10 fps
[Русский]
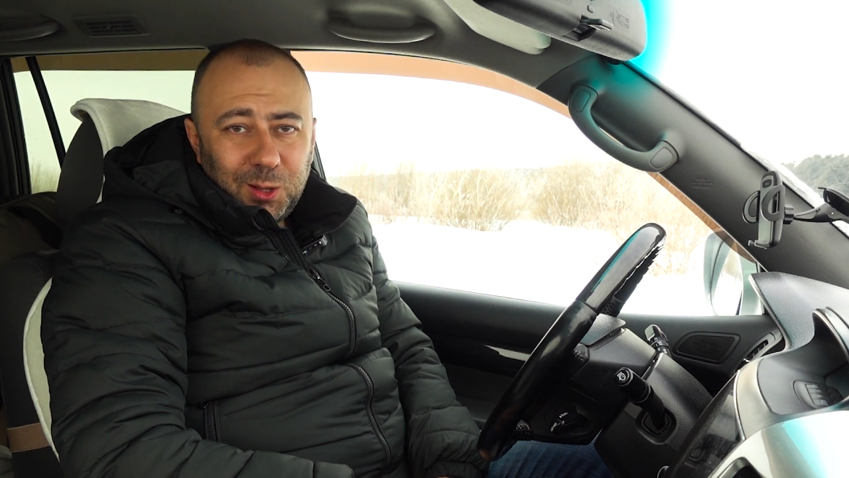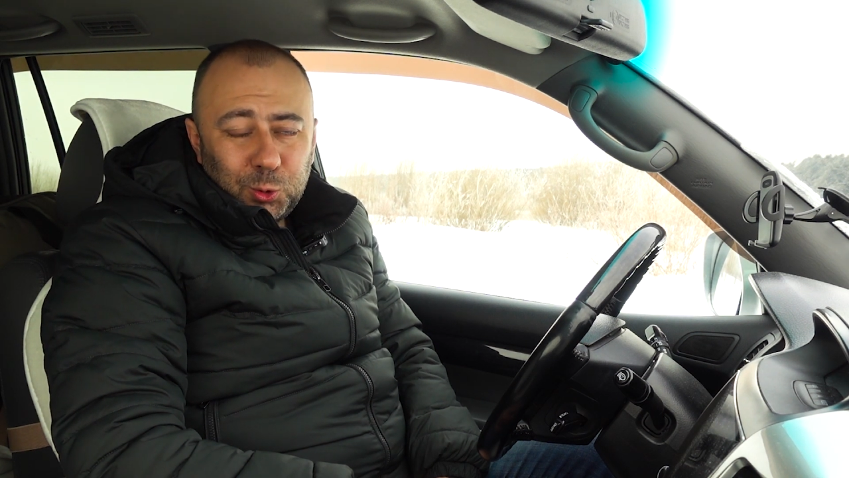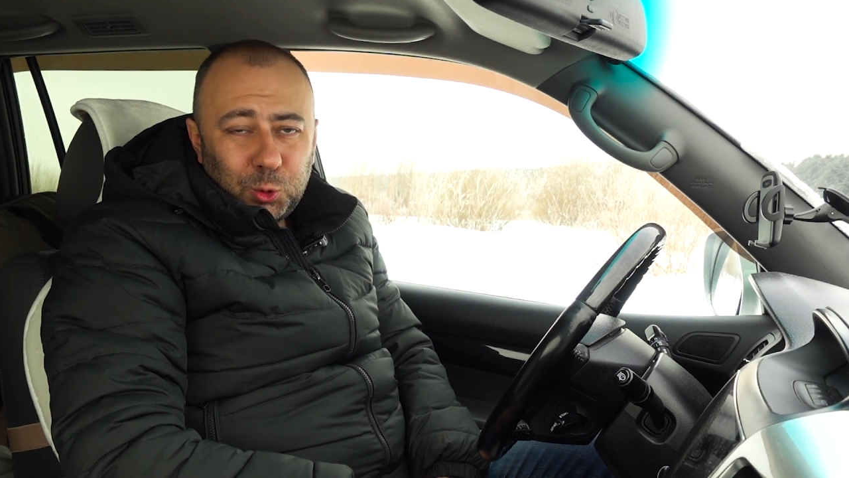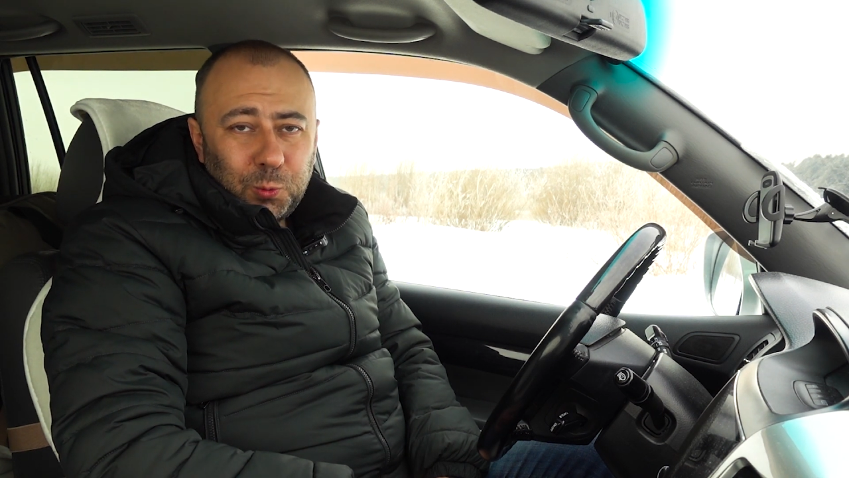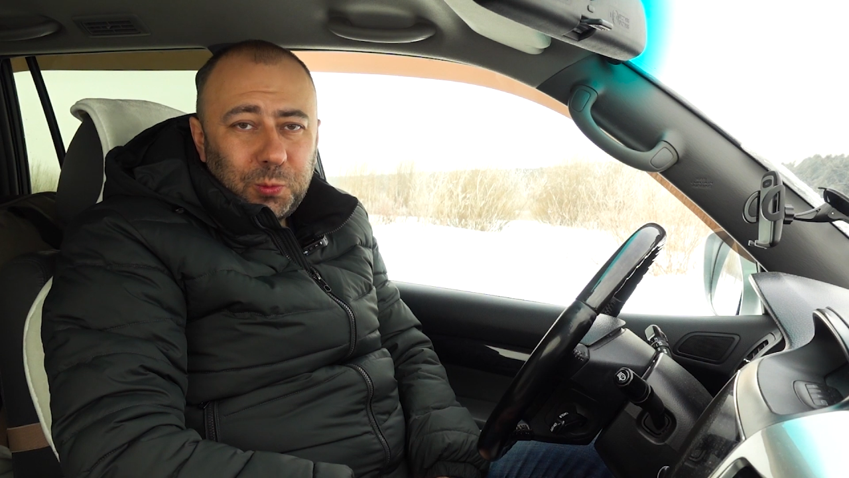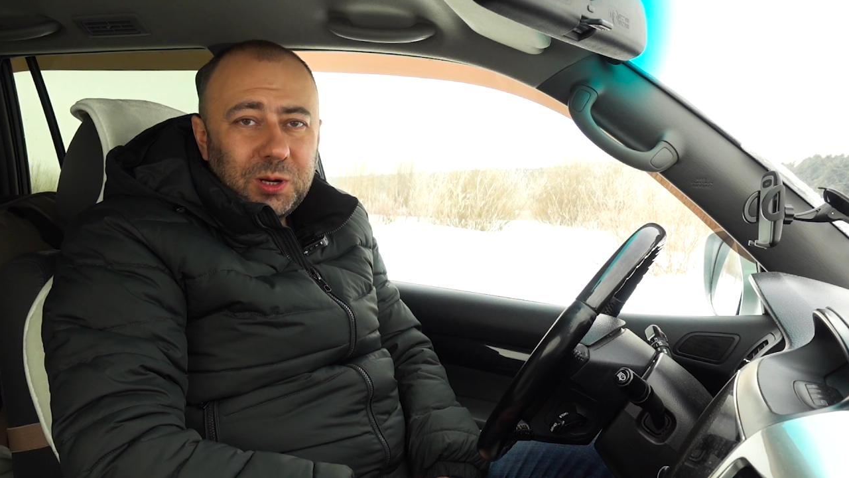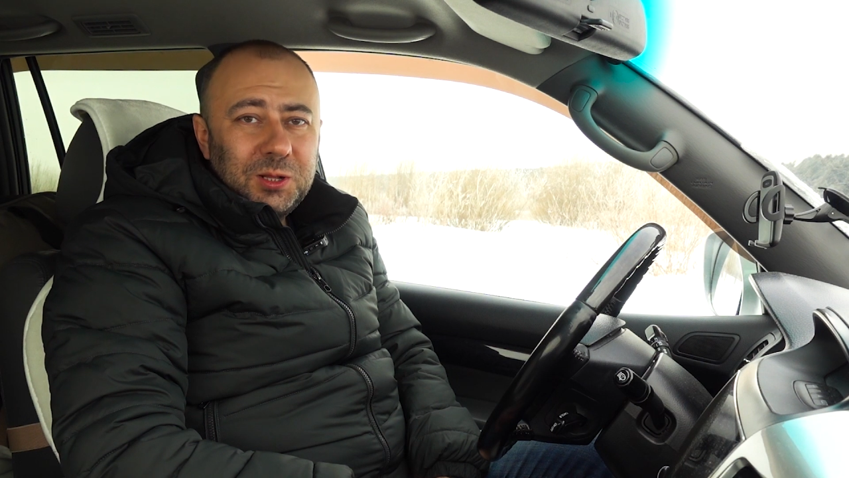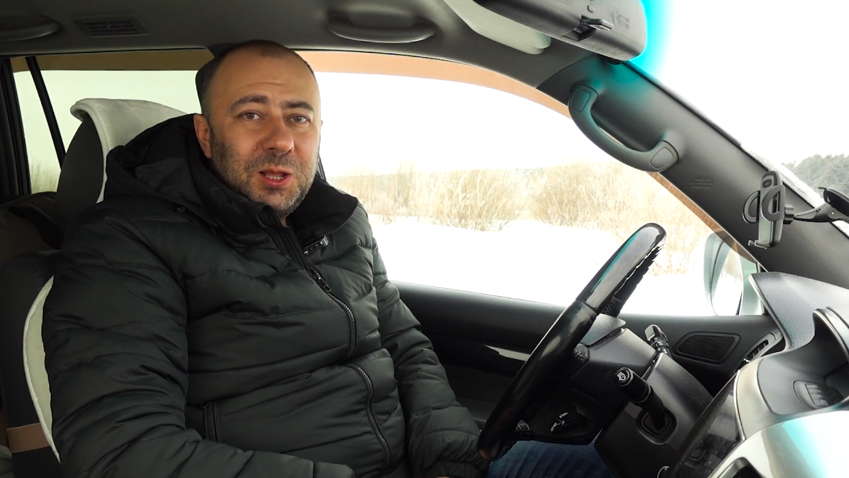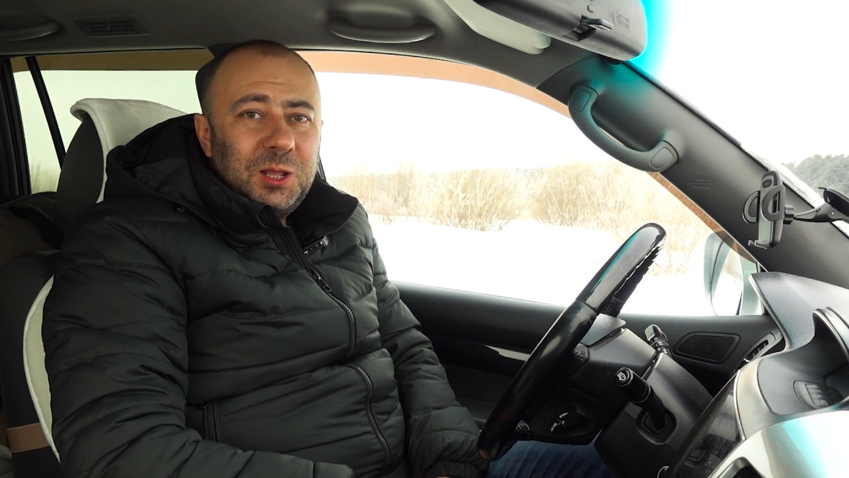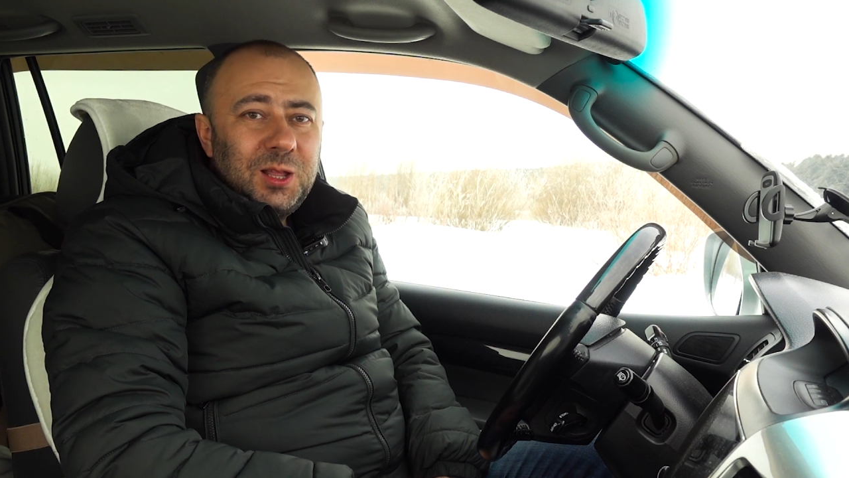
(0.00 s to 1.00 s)
кто
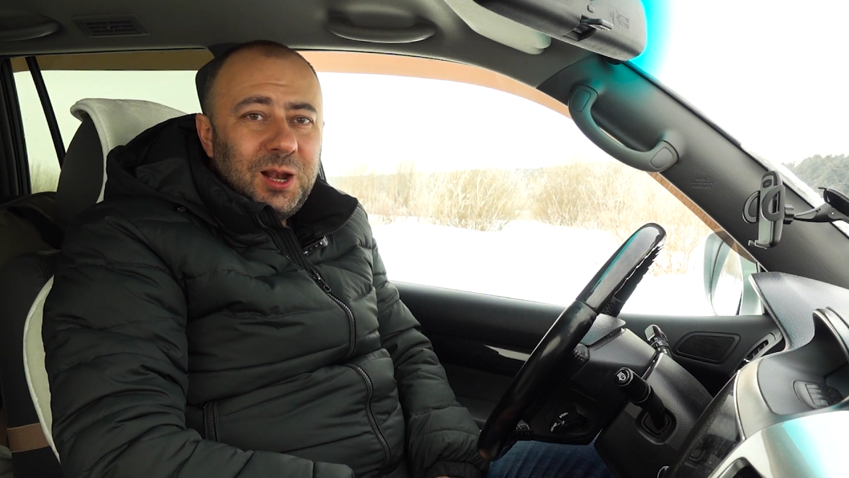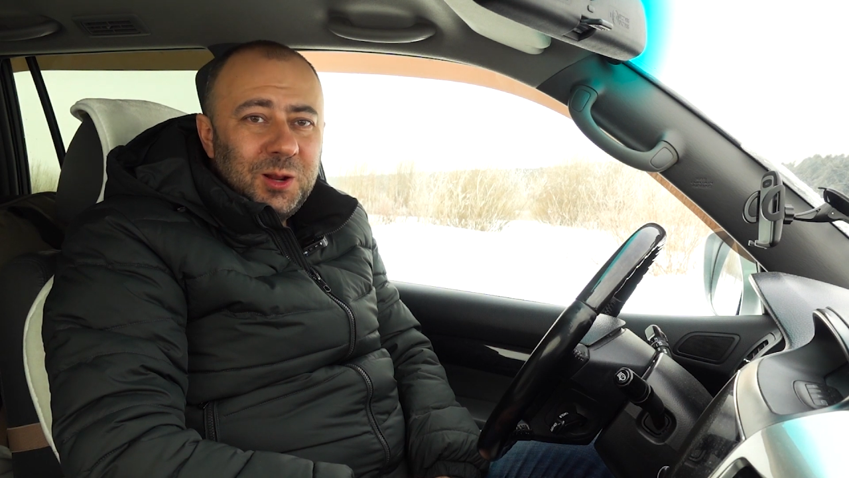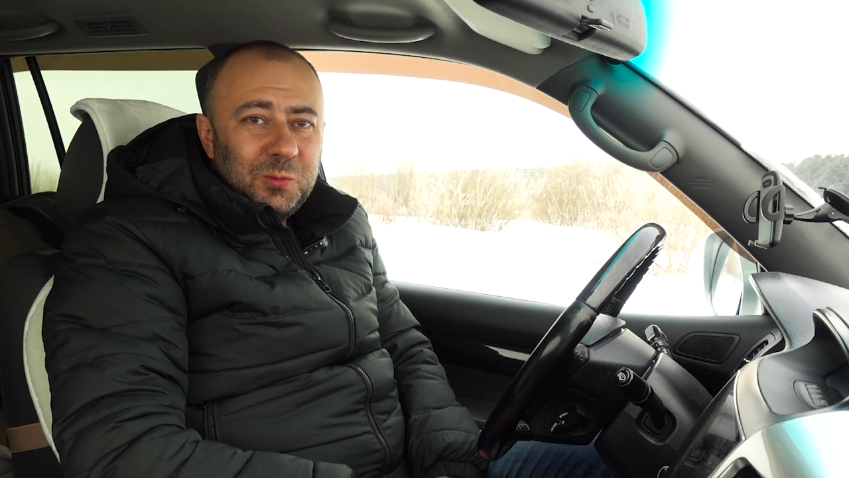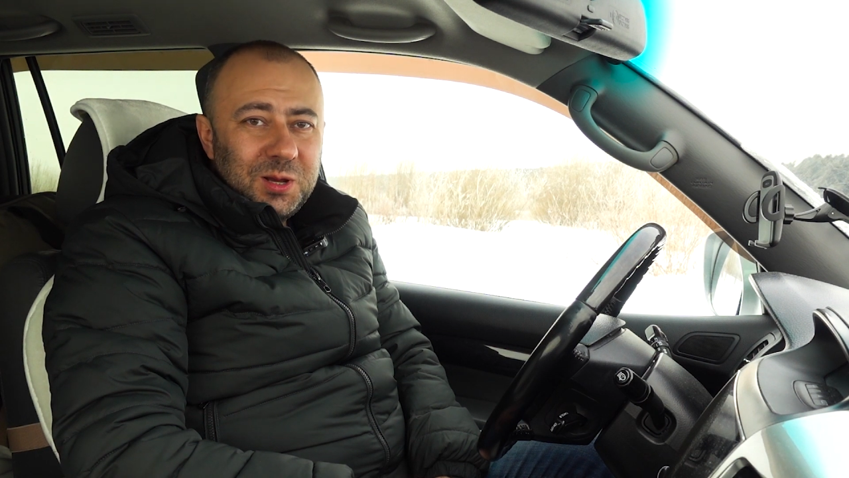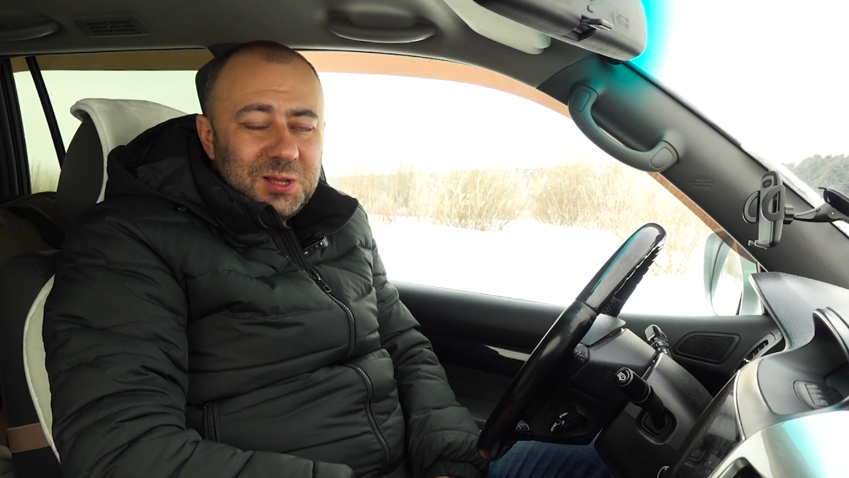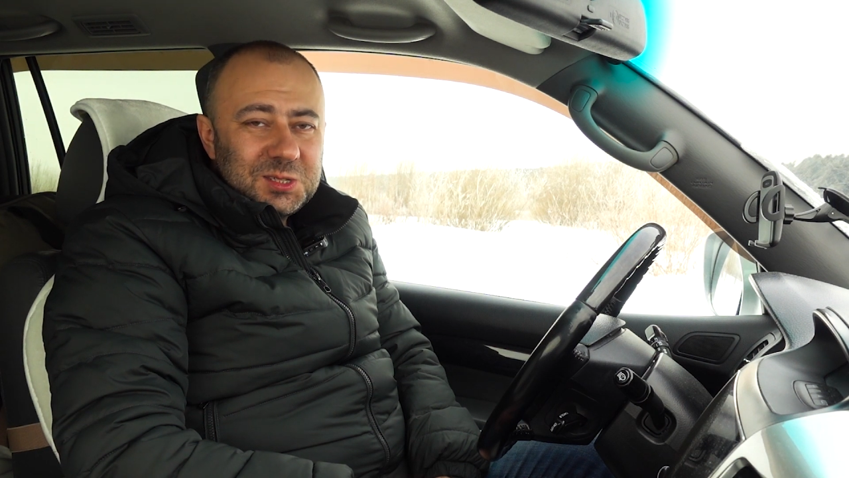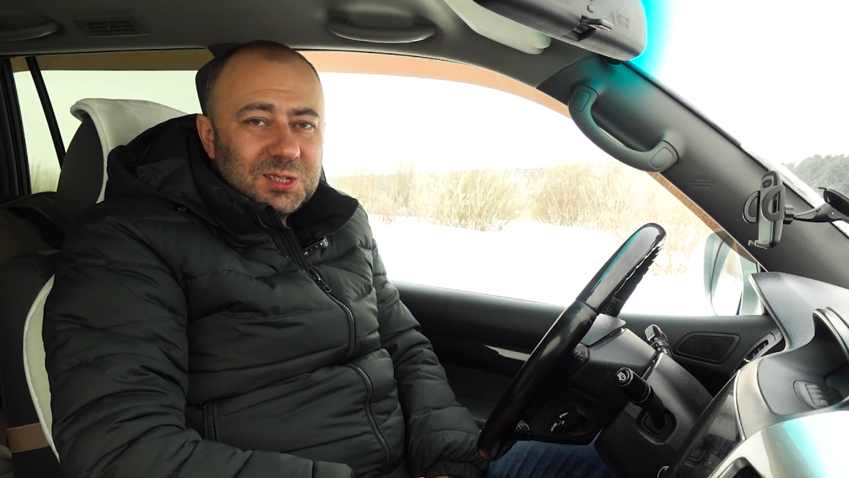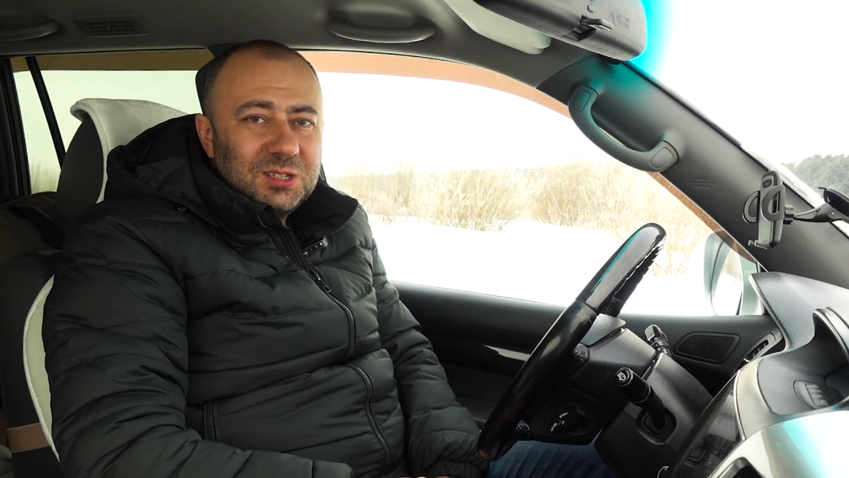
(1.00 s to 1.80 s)
параноидально боится